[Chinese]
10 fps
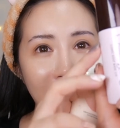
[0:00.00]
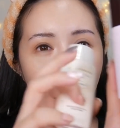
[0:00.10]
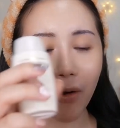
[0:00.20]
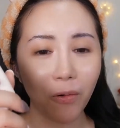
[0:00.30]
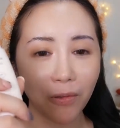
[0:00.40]
蛮
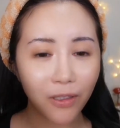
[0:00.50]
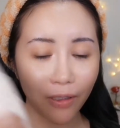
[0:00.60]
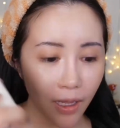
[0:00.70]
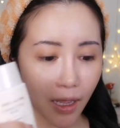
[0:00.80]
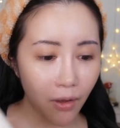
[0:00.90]
红
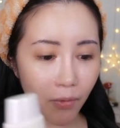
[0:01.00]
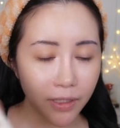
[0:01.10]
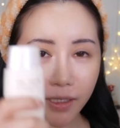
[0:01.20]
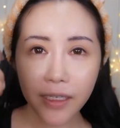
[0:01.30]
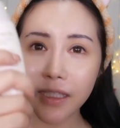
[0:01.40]
的。那我
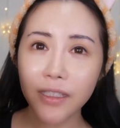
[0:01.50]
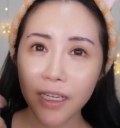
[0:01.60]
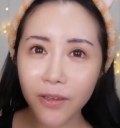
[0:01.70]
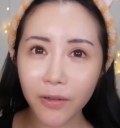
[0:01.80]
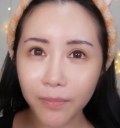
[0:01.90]
今天
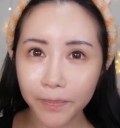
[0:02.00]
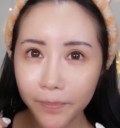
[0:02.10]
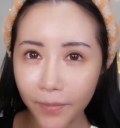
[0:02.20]
先用